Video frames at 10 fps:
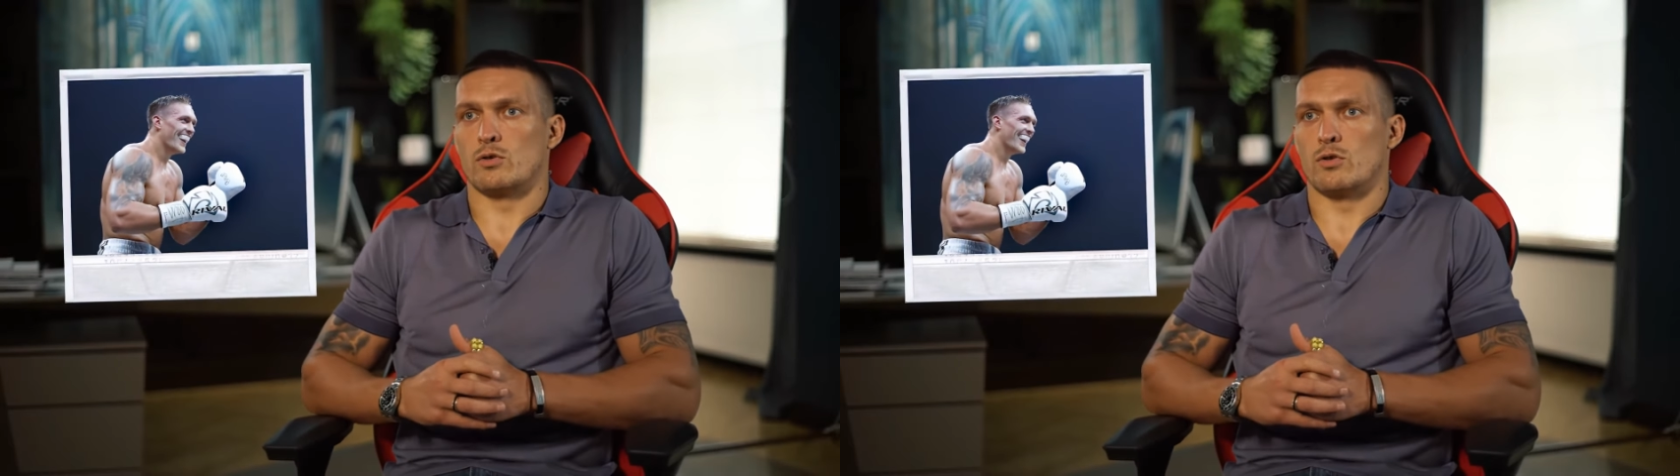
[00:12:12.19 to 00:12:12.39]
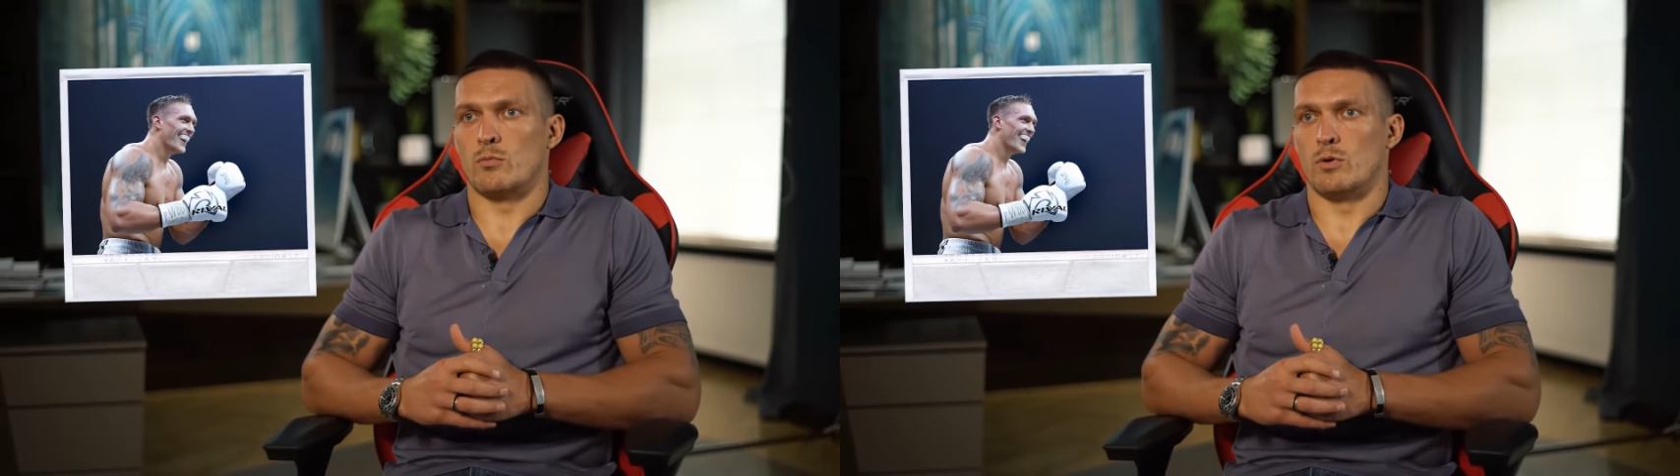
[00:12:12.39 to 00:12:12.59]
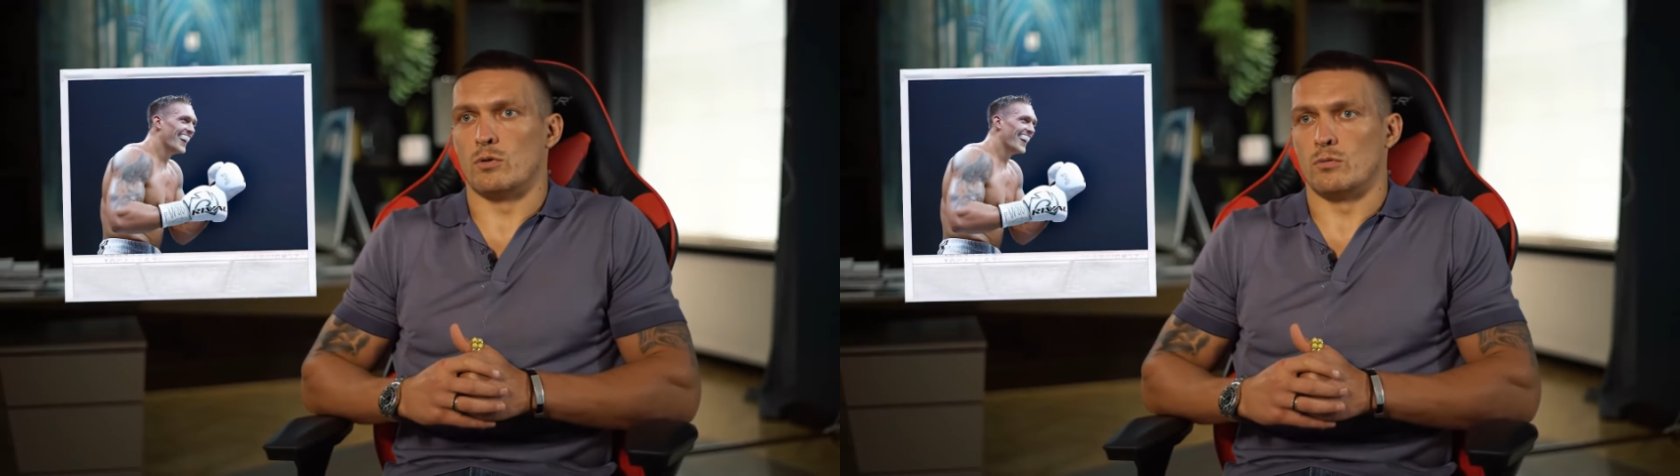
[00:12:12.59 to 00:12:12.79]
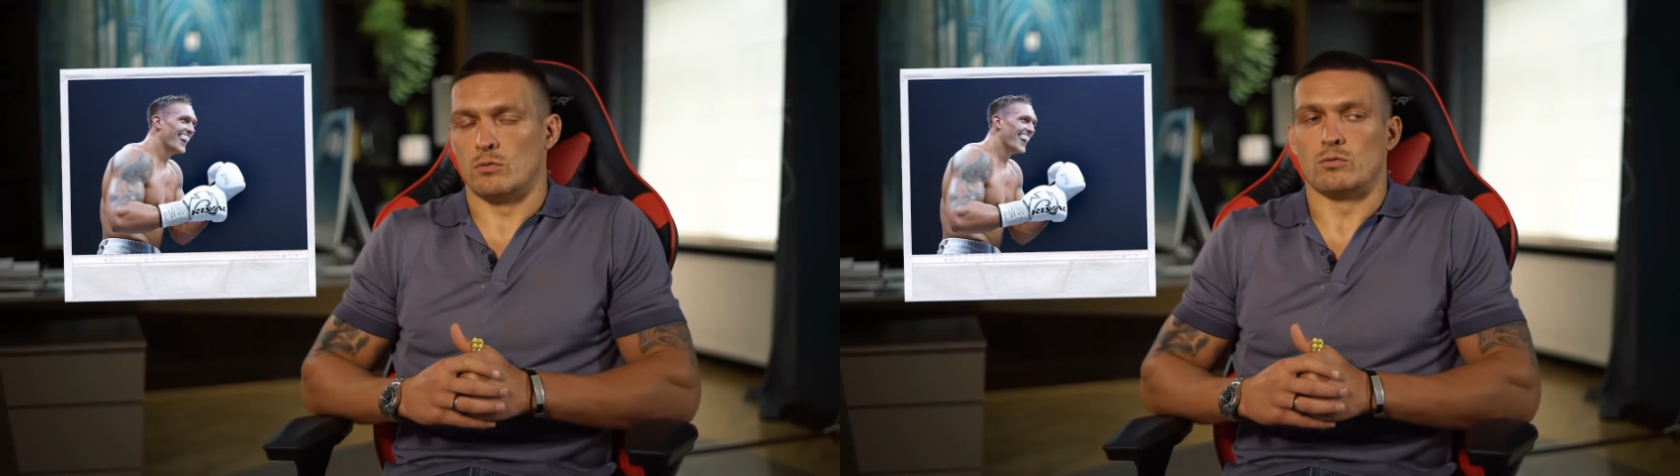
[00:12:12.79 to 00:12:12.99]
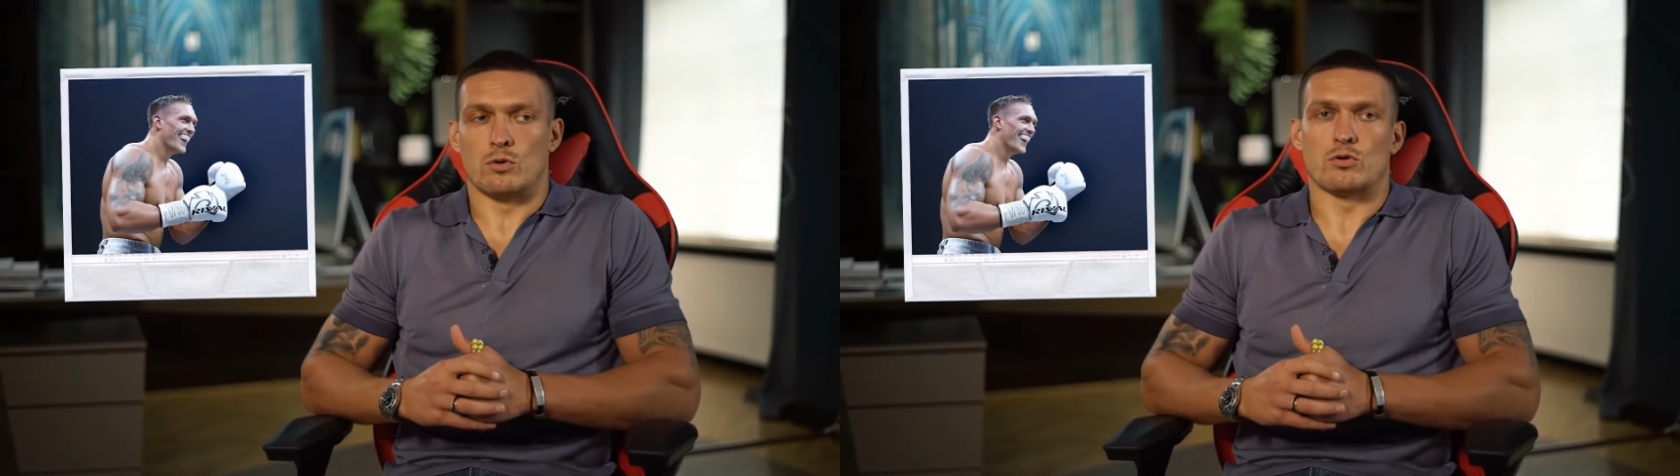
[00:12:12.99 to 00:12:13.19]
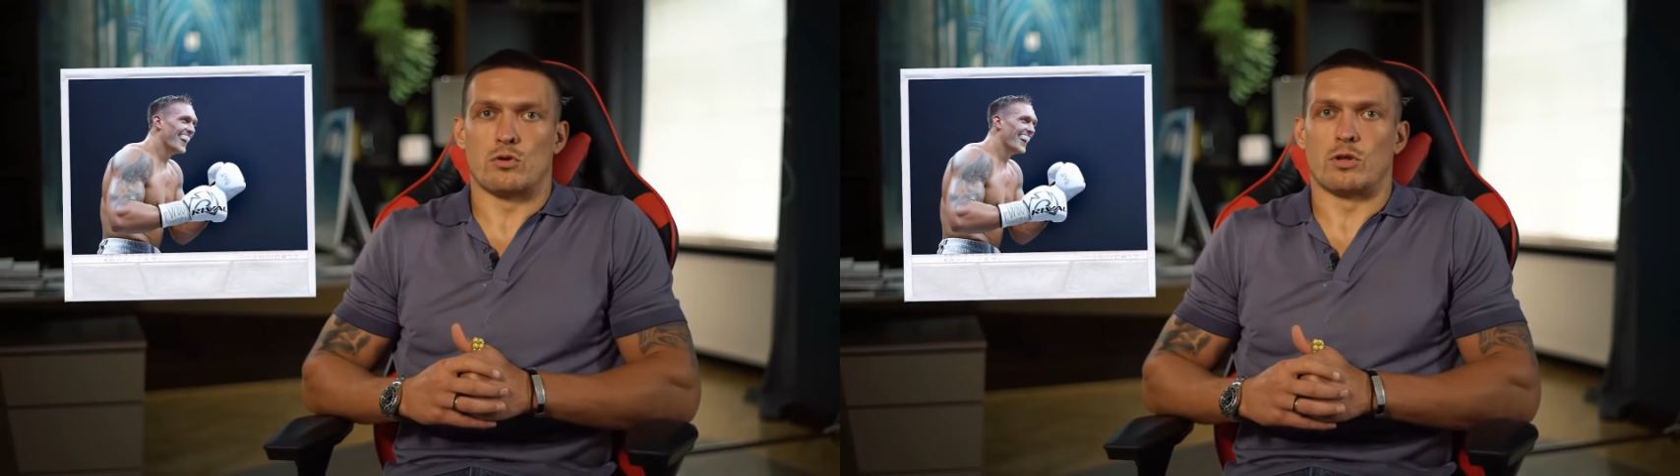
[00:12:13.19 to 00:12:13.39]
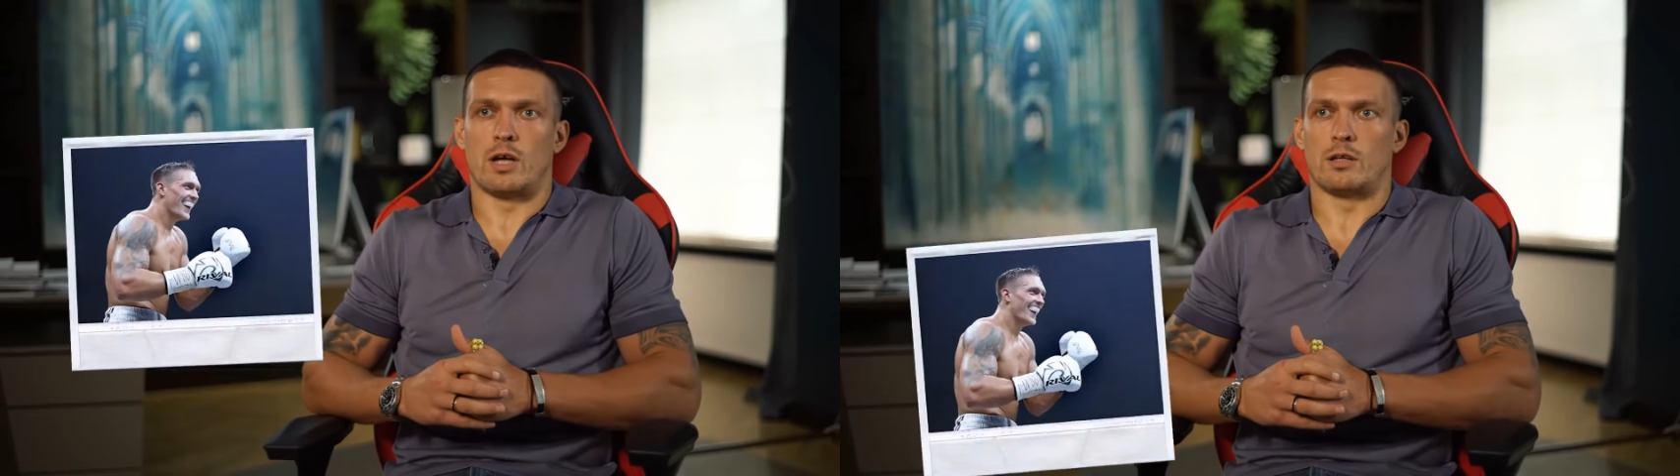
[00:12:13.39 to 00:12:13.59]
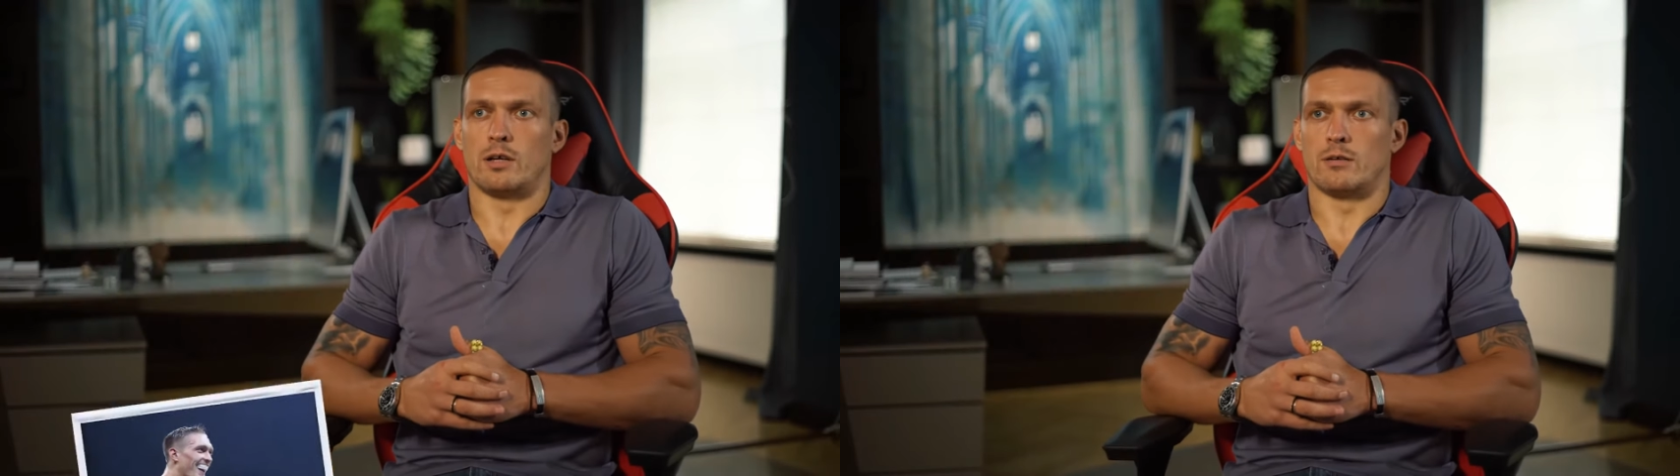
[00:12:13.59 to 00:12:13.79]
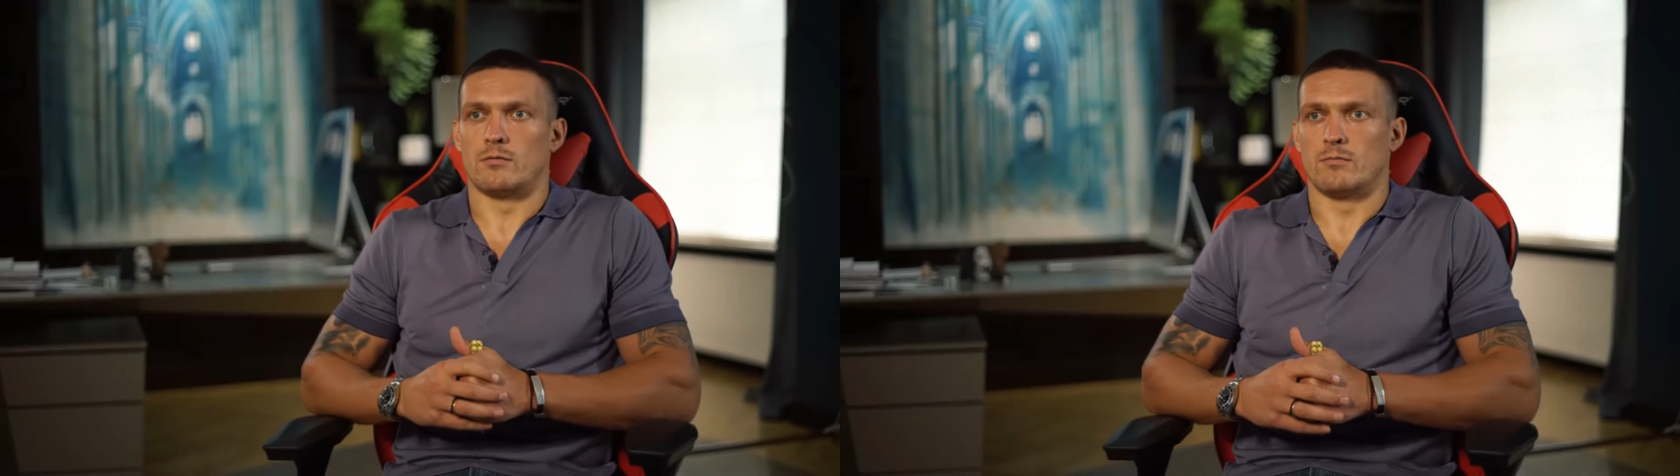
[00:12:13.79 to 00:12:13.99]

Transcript: что тебе, ну, то, что надо.